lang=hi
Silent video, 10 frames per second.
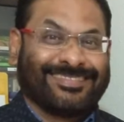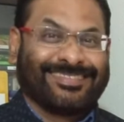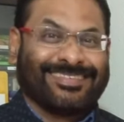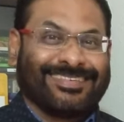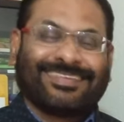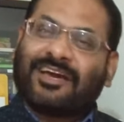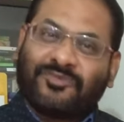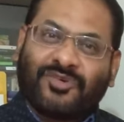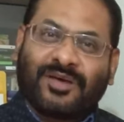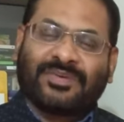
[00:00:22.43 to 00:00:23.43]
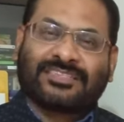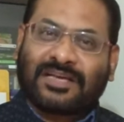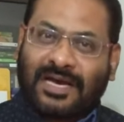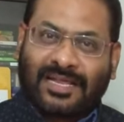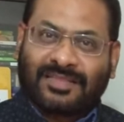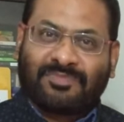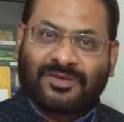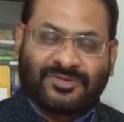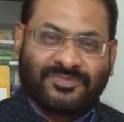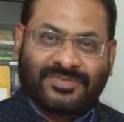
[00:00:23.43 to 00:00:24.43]
क्या वो हमें
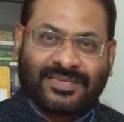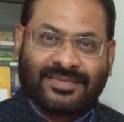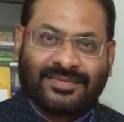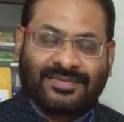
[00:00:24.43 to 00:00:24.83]
सकारात्मक रूप से